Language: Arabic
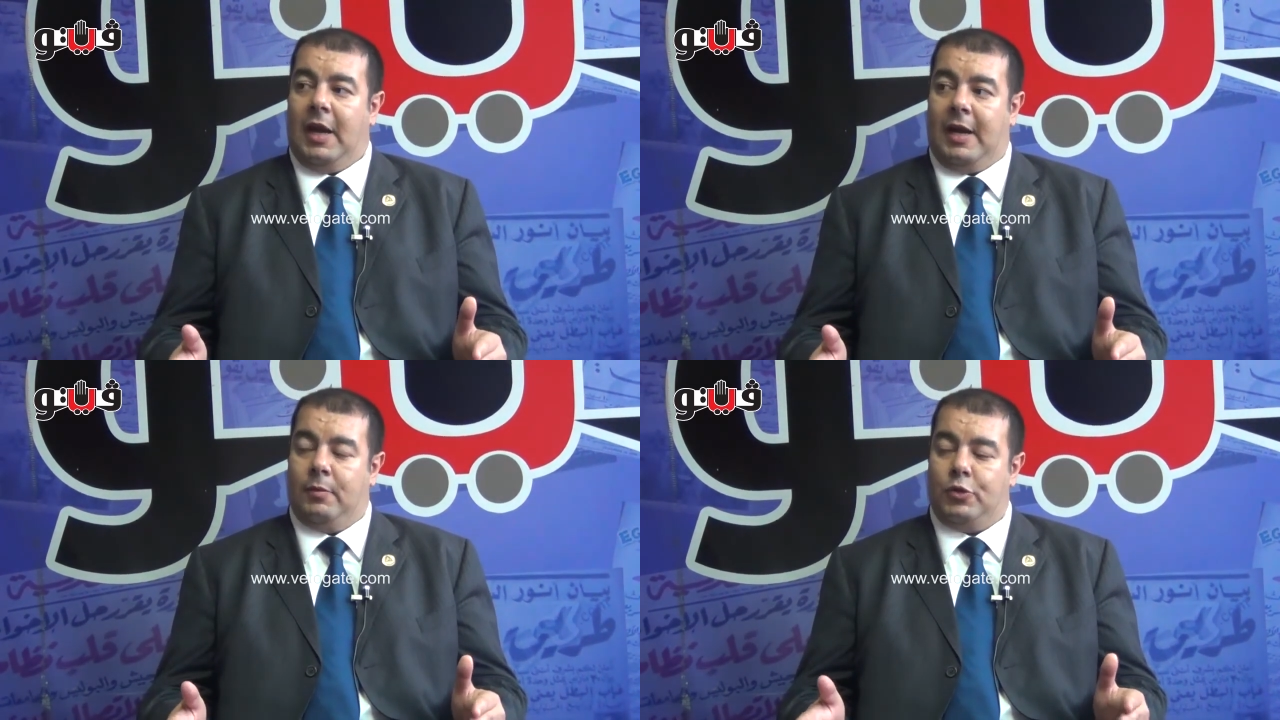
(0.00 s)

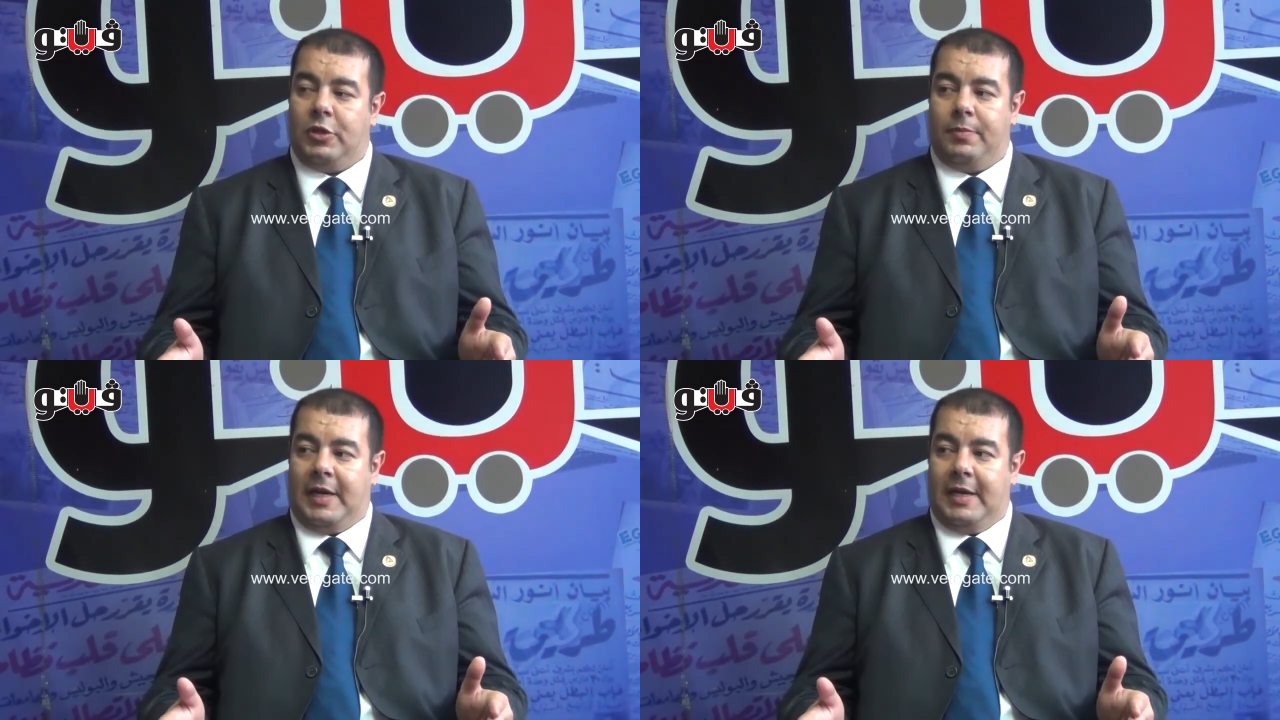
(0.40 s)
على
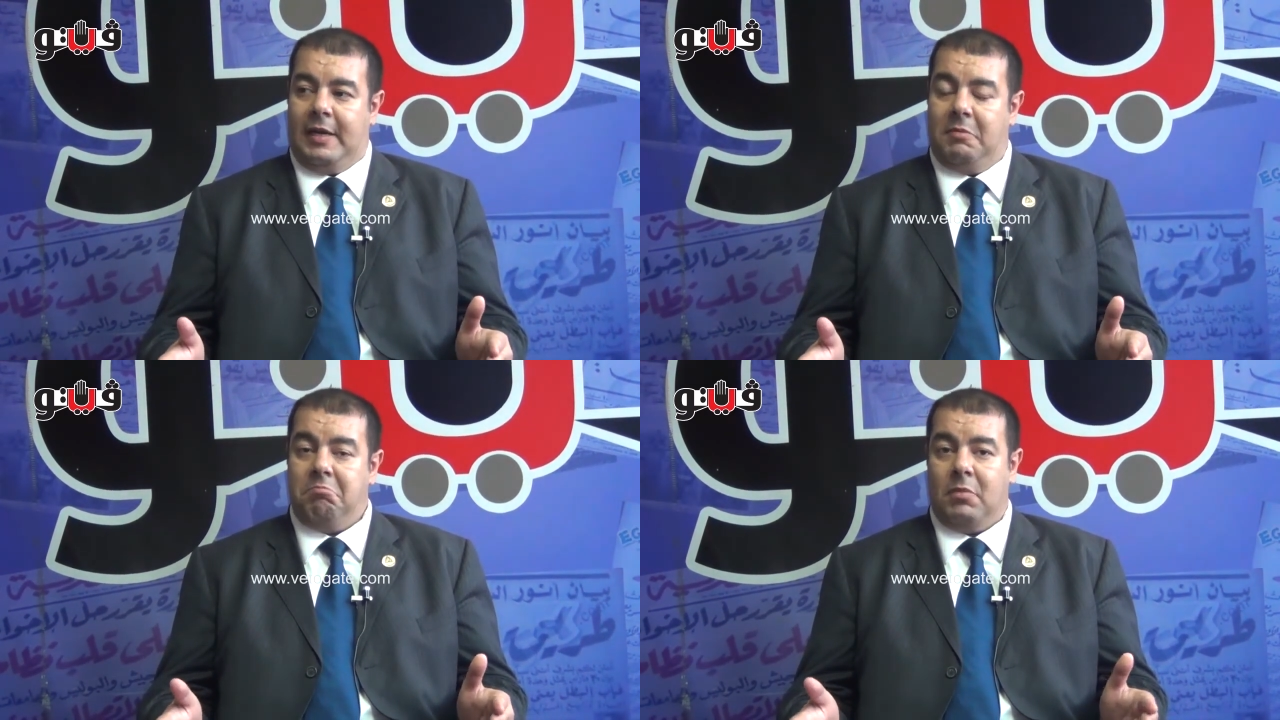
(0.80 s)
مستوى
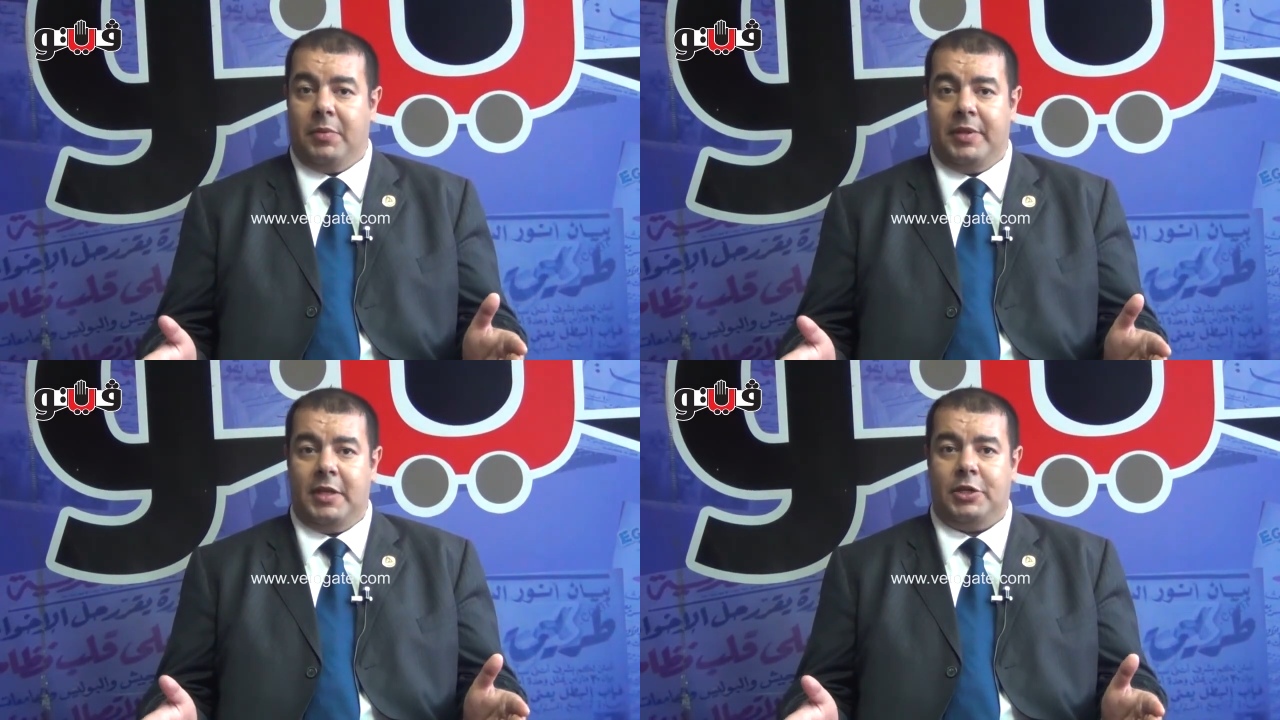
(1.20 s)
محلي ما
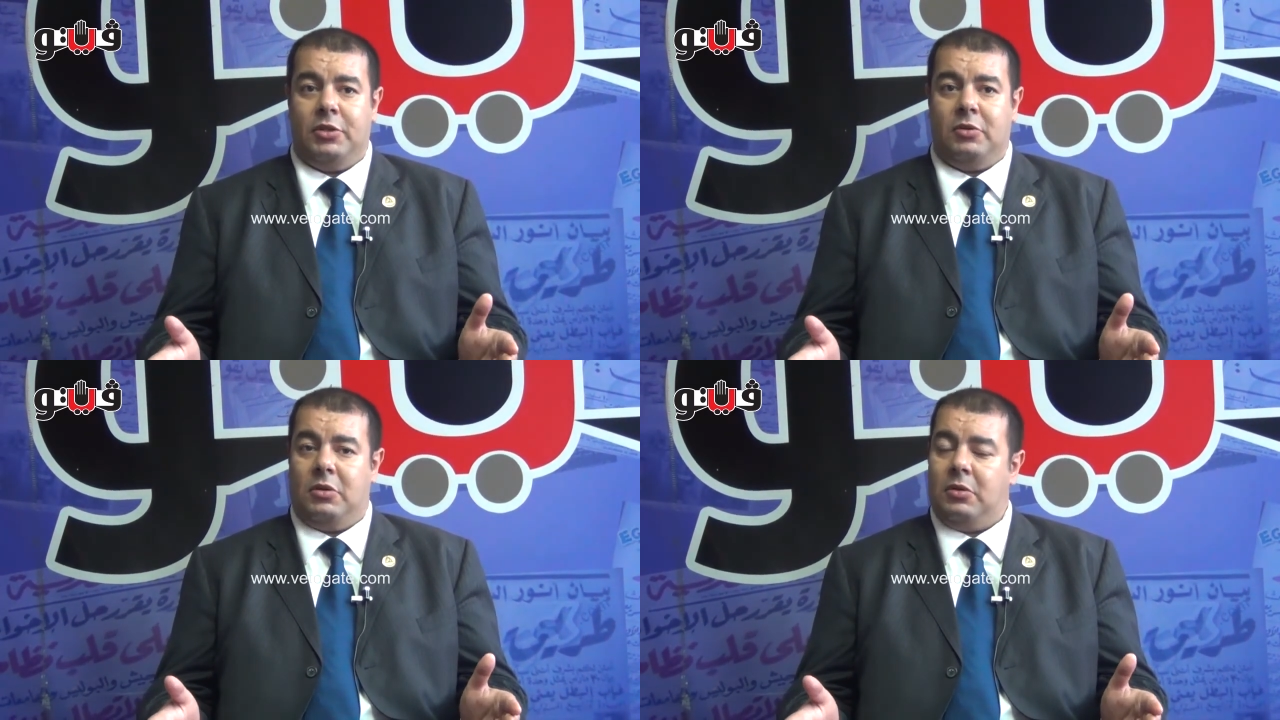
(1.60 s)
بنتجش
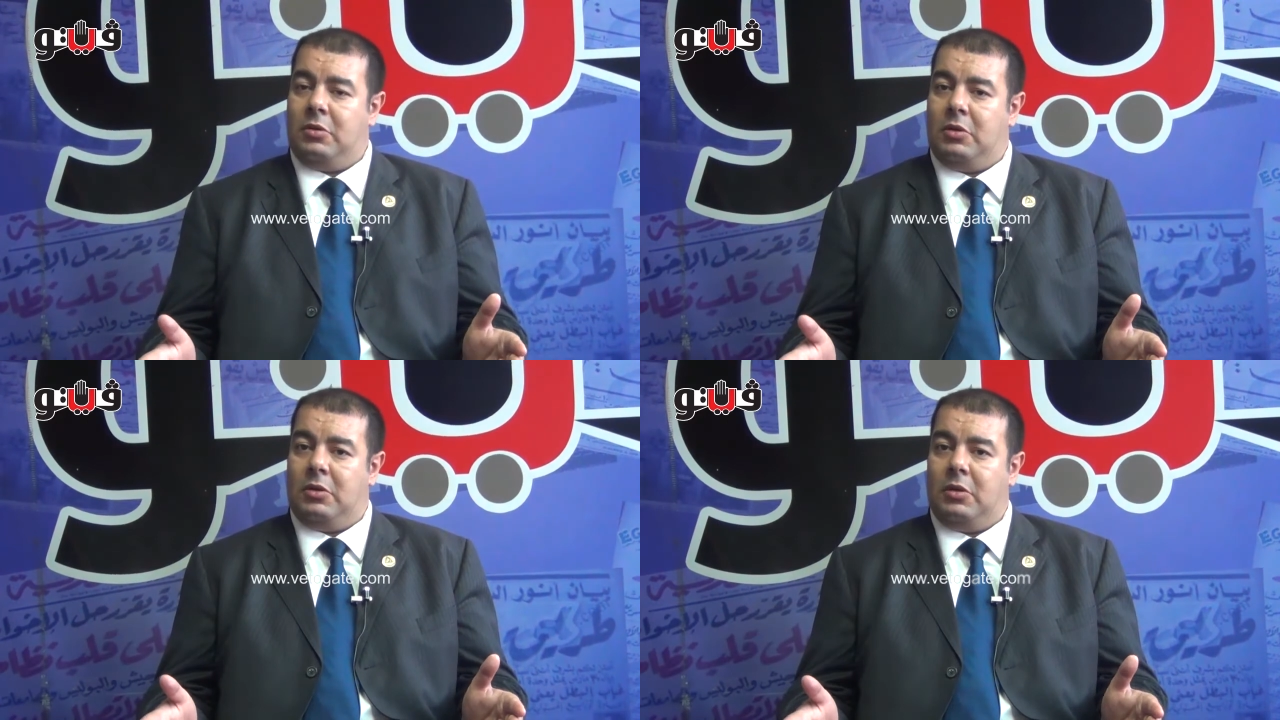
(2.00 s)

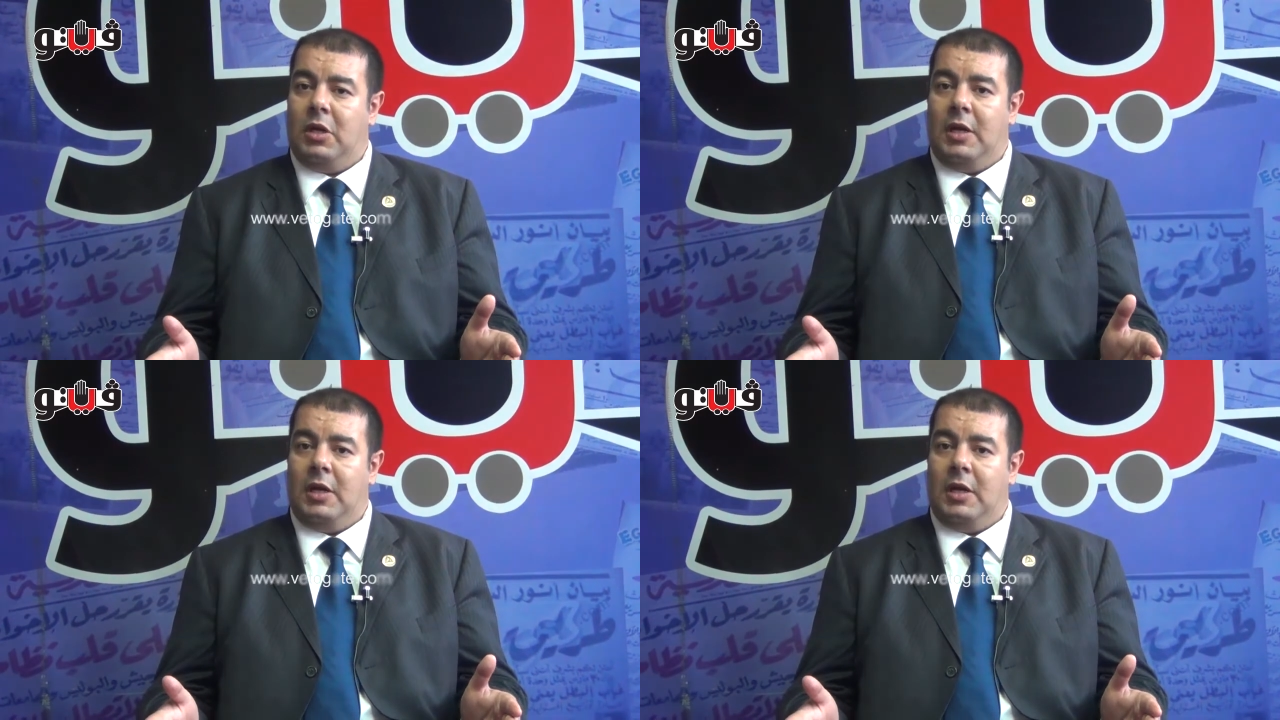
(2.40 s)
النهارده